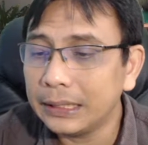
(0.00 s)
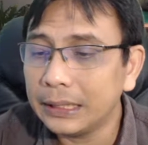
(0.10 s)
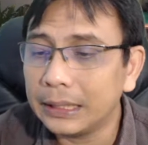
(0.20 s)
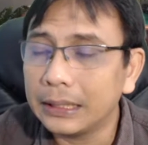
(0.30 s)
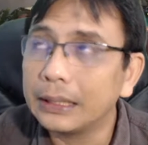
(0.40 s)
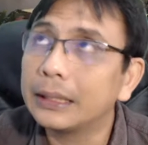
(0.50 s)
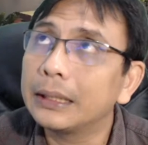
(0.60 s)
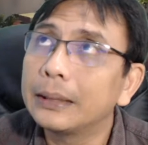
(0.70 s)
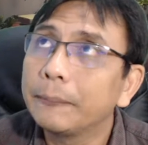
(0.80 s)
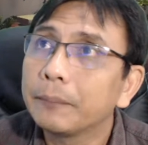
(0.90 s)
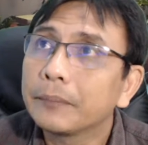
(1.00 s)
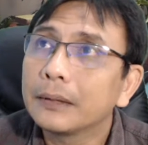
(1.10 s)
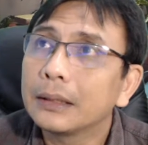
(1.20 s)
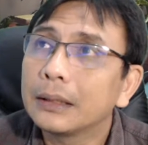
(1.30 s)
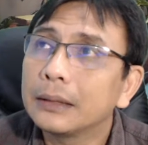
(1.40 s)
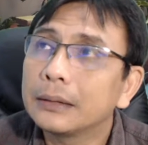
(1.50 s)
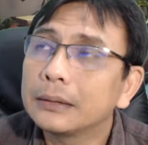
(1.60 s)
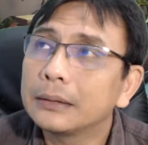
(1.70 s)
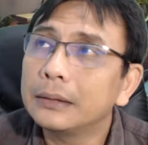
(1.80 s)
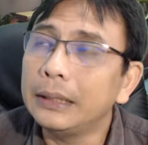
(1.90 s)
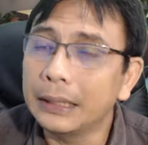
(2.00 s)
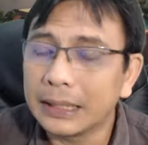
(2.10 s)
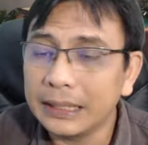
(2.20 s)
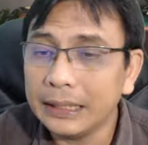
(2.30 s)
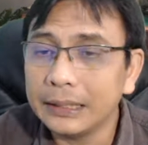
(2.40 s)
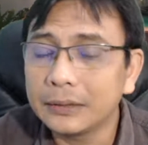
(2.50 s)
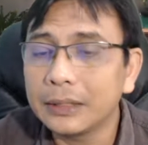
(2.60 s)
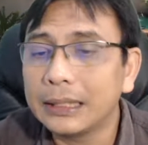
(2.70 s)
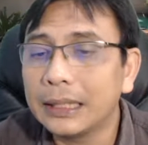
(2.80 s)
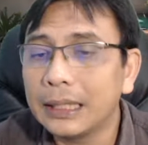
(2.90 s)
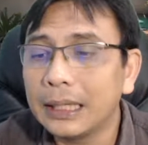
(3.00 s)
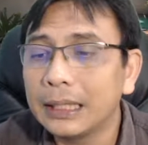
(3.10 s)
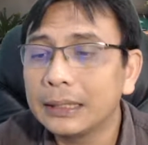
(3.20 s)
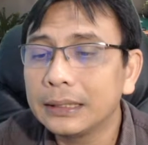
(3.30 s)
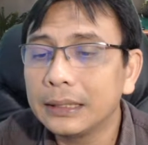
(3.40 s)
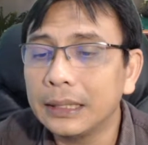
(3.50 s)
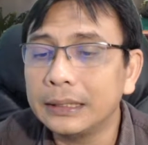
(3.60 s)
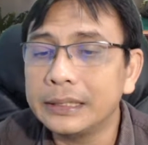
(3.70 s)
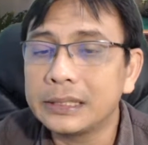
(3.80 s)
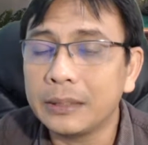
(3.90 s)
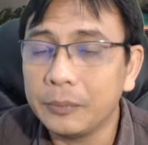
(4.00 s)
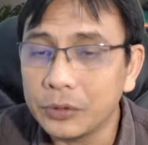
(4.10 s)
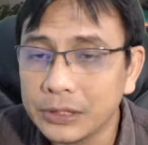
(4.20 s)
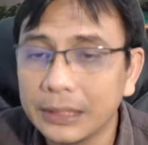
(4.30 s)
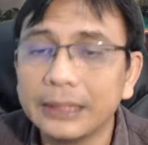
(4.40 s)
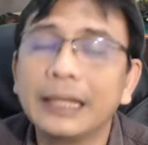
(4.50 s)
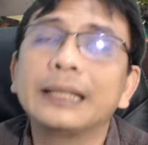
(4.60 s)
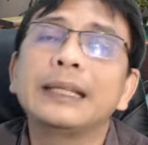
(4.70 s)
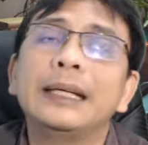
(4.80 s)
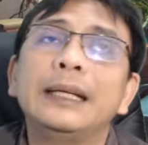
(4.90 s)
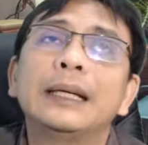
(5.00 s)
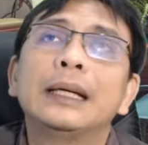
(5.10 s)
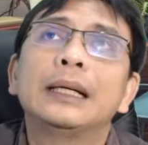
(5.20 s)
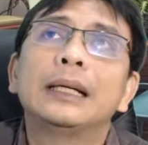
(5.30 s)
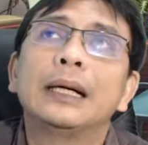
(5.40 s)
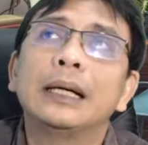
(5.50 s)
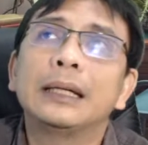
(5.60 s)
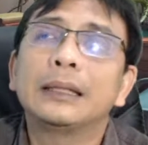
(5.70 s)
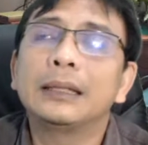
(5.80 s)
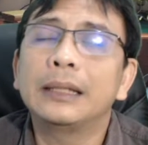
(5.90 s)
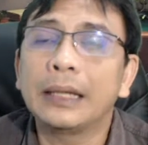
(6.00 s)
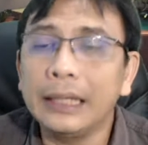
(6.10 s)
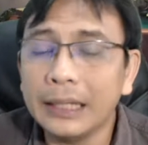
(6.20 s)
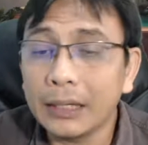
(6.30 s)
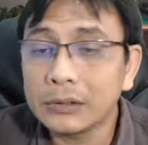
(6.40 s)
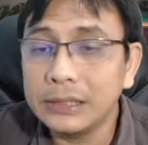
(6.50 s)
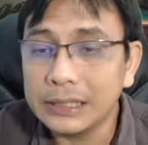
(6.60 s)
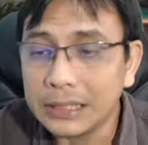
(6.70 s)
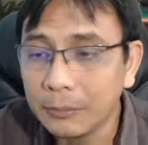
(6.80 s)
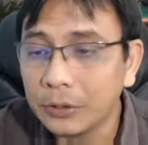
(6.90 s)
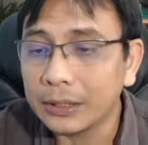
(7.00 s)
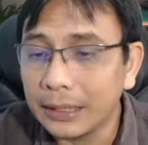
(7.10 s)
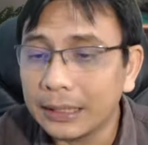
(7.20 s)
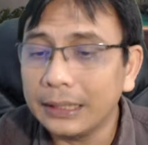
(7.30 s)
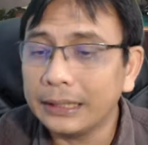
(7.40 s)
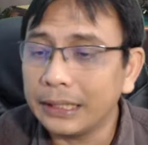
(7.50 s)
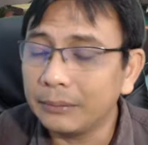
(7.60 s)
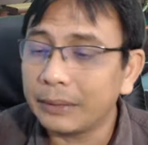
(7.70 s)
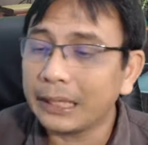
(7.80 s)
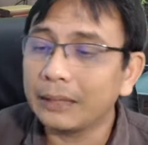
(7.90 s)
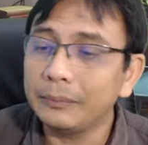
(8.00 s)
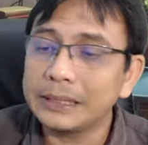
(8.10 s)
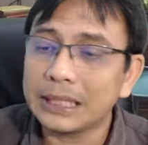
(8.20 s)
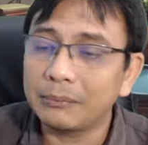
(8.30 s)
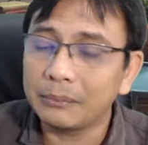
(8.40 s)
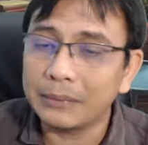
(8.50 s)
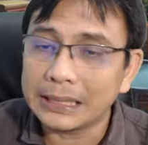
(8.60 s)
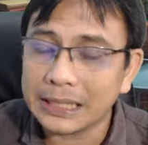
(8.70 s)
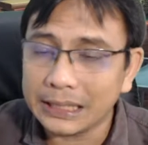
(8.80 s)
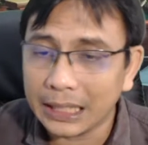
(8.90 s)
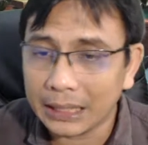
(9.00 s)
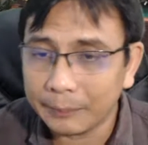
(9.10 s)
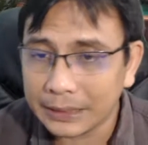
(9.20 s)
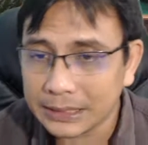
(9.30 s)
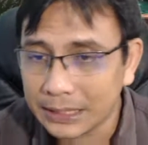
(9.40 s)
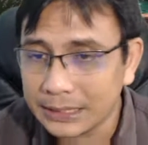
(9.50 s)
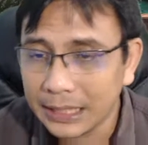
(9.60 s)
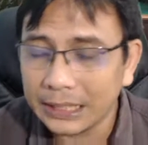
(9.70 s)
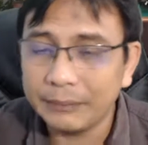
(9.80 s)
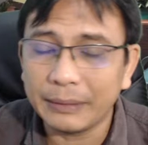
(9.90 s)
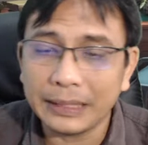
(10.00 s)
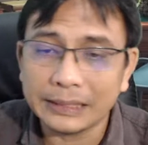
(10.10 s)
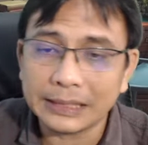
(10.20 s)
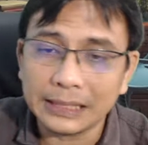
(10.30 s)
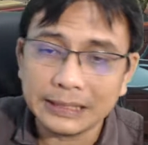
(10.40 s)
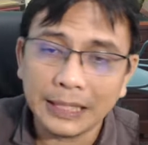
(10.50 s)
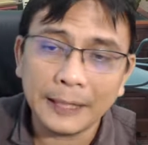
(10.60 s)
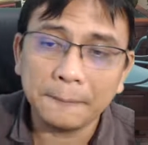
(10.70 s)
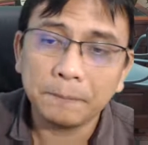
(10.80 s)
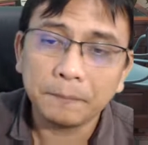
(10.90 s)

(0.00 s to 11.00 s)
uh, e-learning itu adalah uh, distribution ya jadi uh, learningnya harus distributed learning jadi mereka bisa membacanya kapan saja di mana saja